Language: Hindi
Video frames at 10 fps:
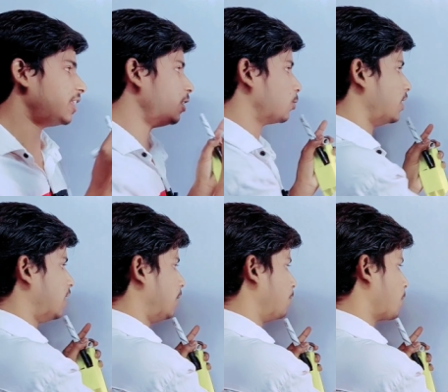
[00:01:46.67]
तीन होते हैं
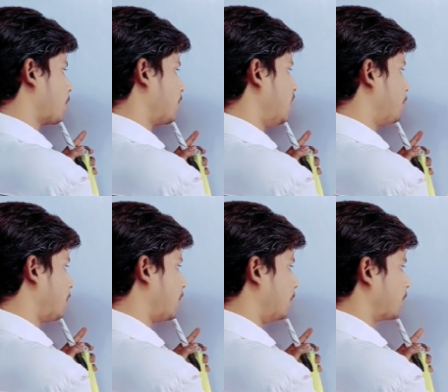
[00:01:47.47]
ना तीन
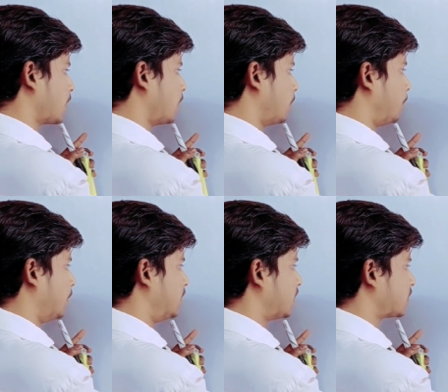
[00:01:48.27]
पेपर
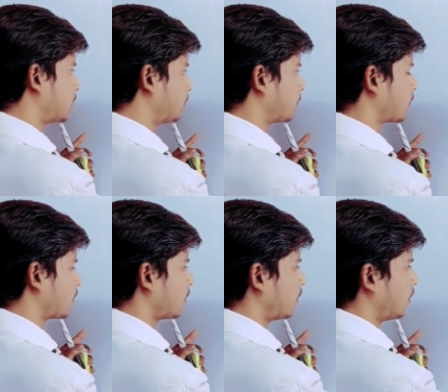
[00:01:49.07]
फिजिक्स
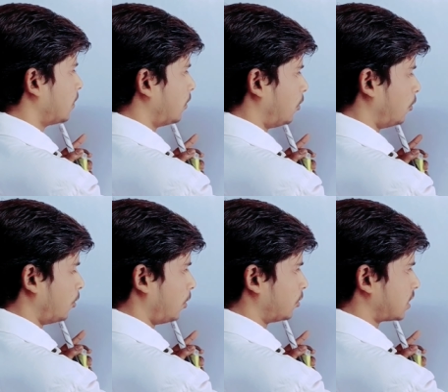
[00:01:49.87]

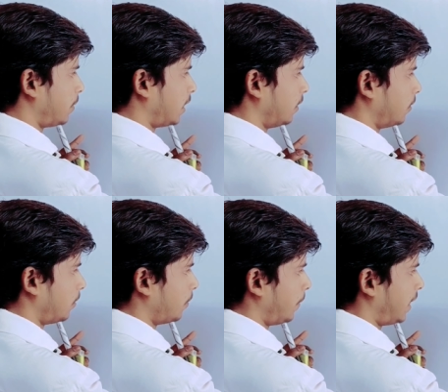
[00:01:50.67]
और उसके बाद
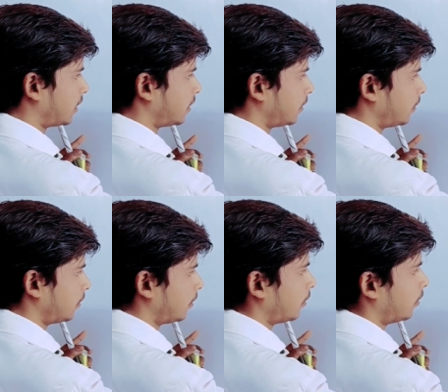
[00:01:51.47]
मैथ
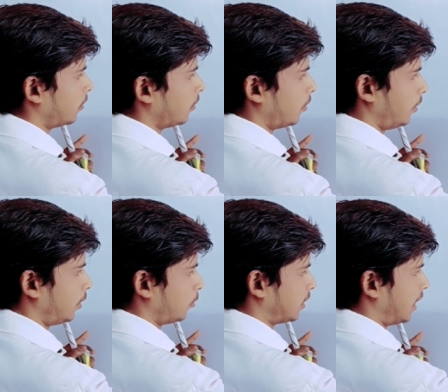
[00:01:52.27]
और एक
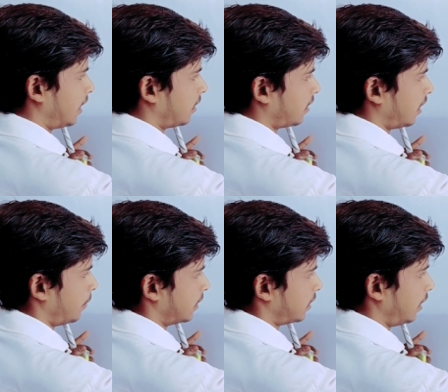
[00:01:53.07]
होता है
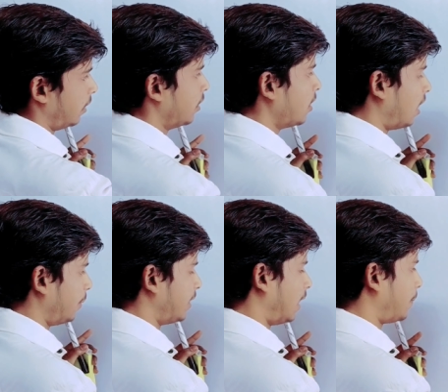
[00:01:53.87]
केमिस्ट्री अब
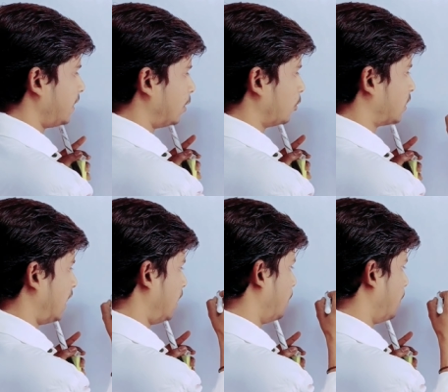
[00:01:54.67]
यहाँ पर ये यह होता है